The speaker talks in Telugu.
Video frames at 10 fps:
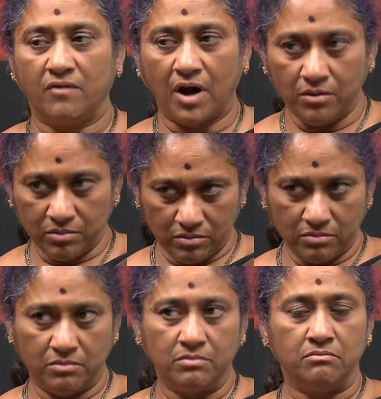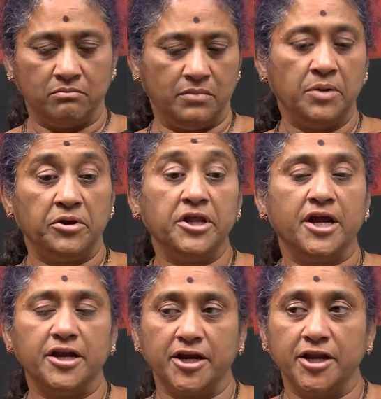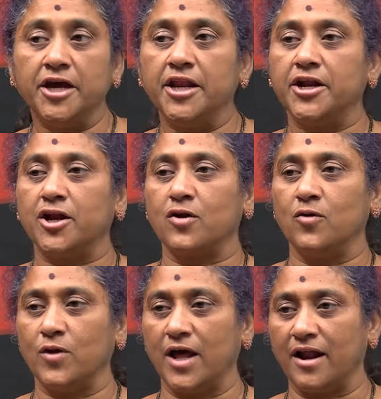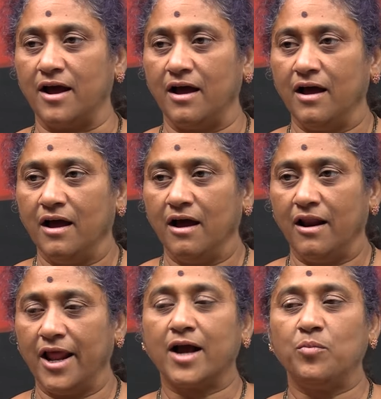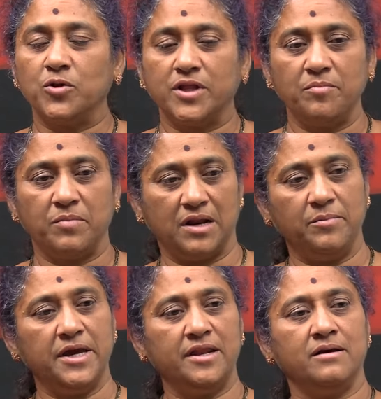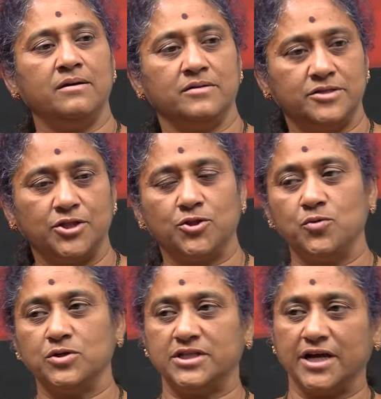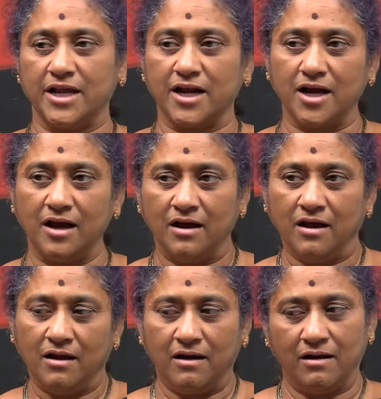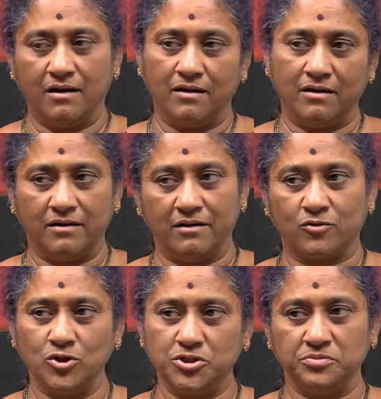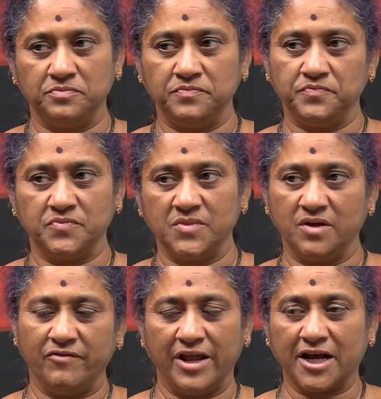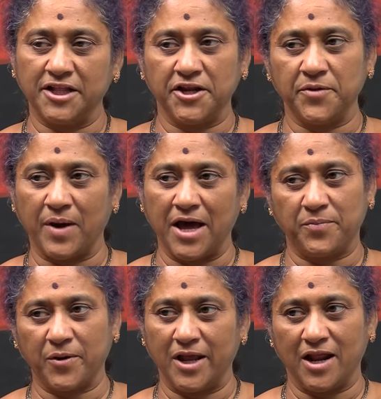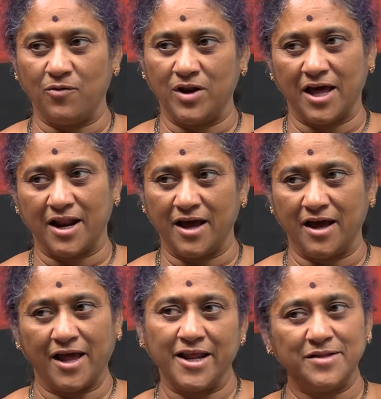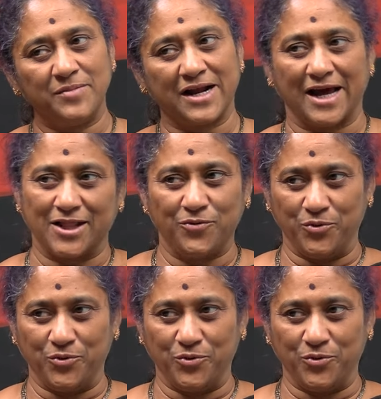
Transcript: వాళ్ళు మేము డి అంటే డి లేకపోతే బలమైన శత్రువు వస్తే గనక కొంచెం వెనక్కి తిరిగి పారిపోయేలా ఉన్నారా అనేది మనకు అర్థం